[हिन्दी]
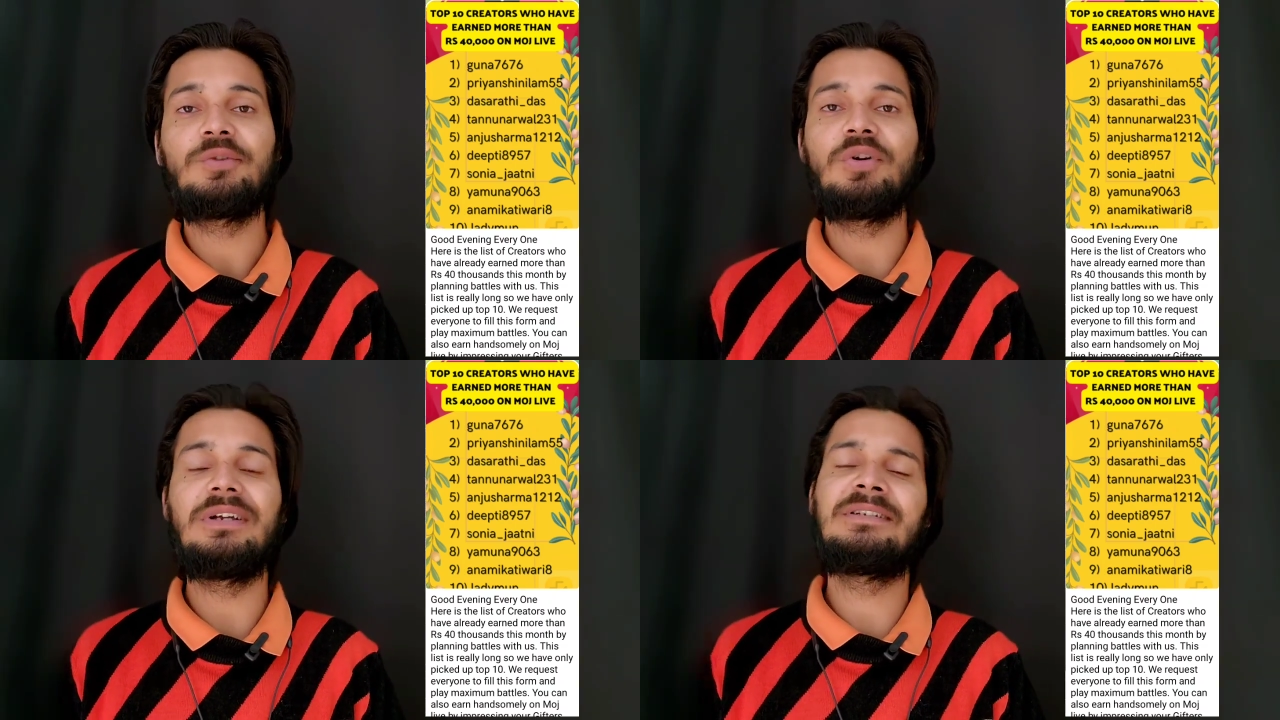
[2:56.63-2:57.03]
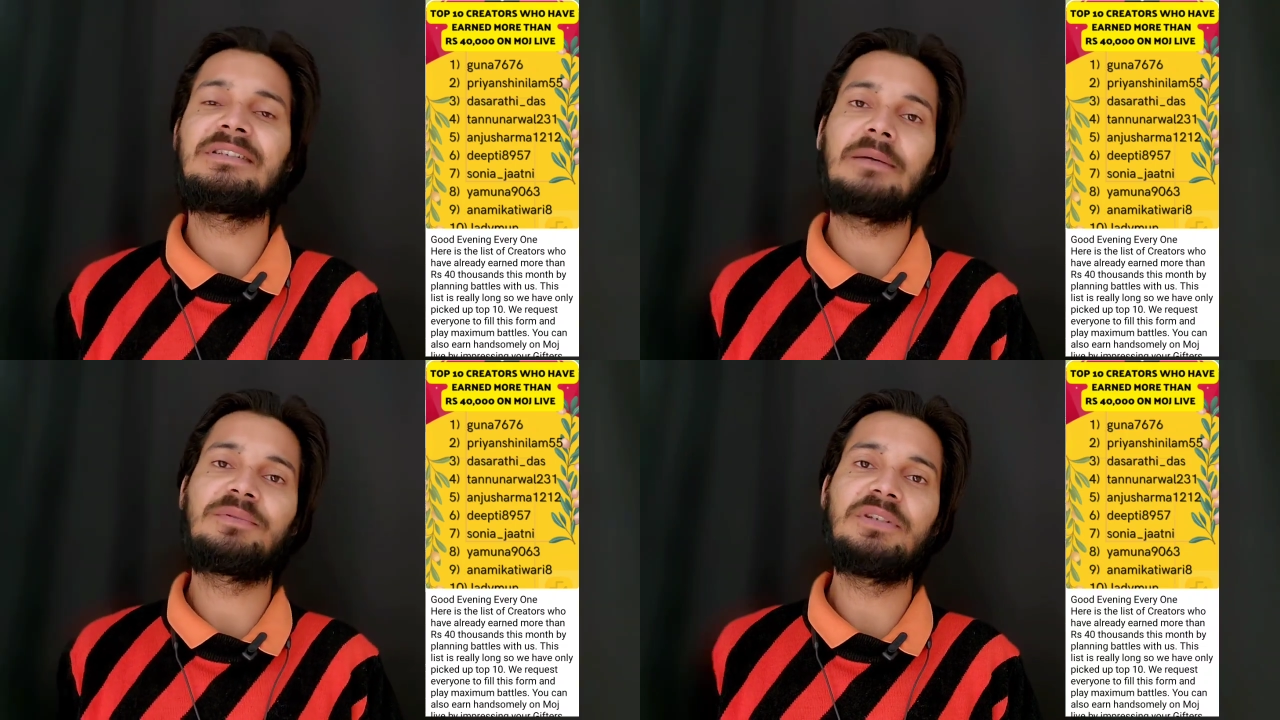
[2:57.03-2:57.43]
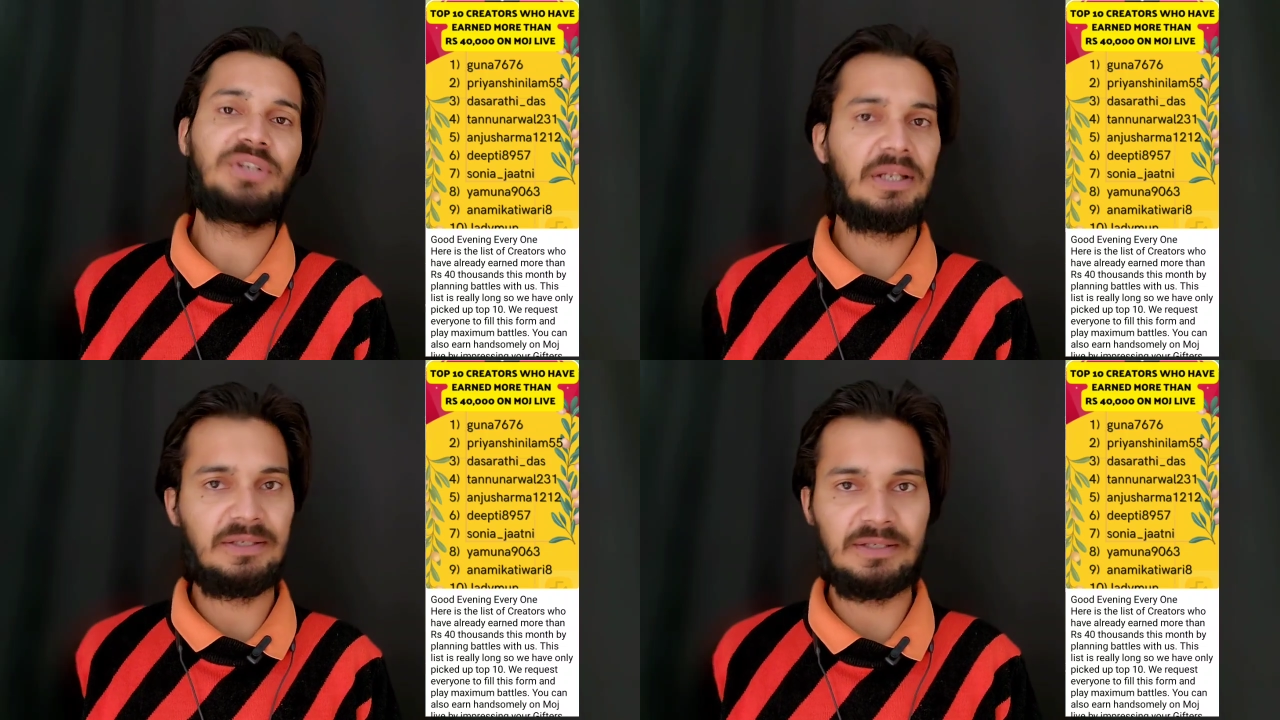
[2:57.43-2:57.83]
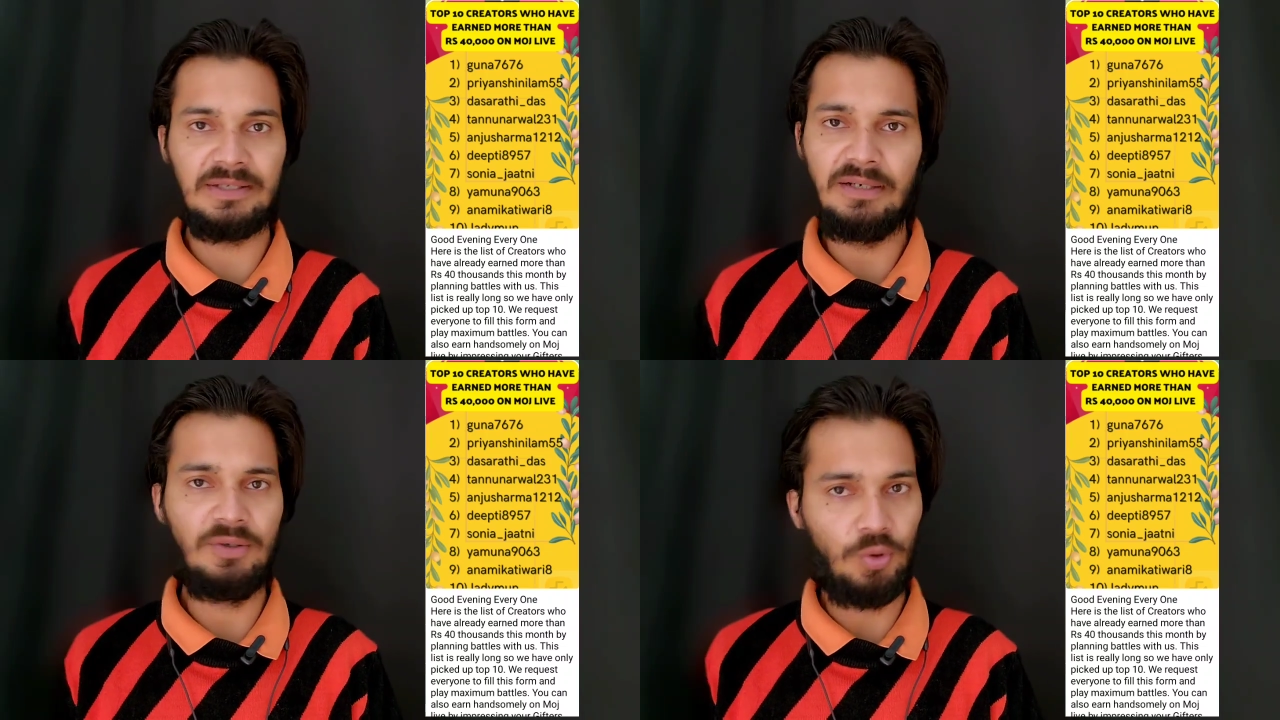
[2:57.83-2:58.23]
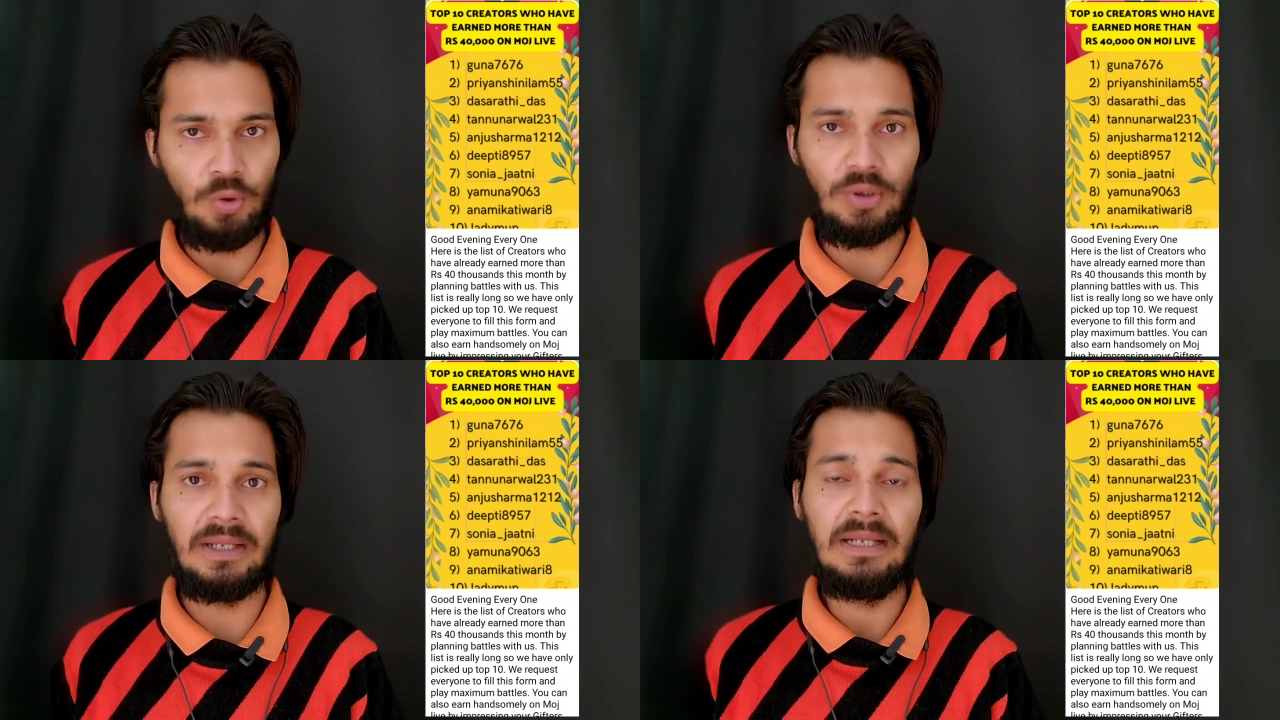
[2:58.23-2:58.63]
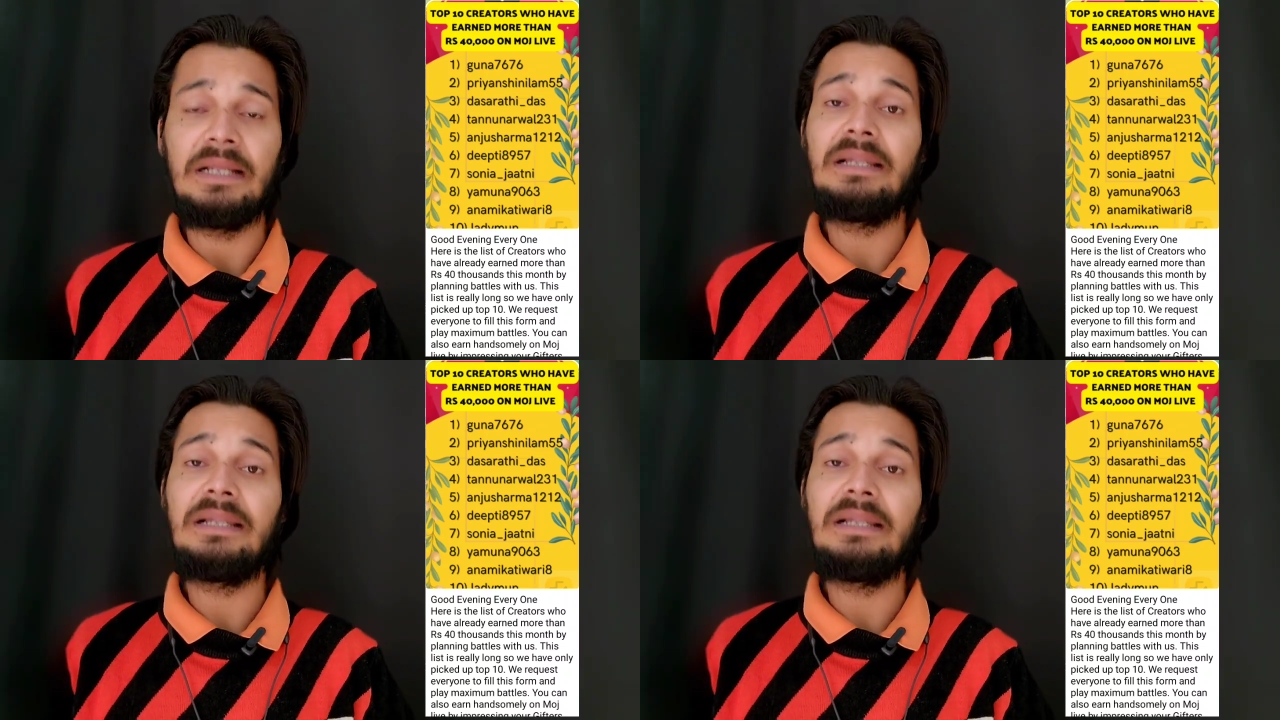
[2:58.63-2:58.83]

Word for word: तो इस हिसाब से चालीस हज़ार हो गए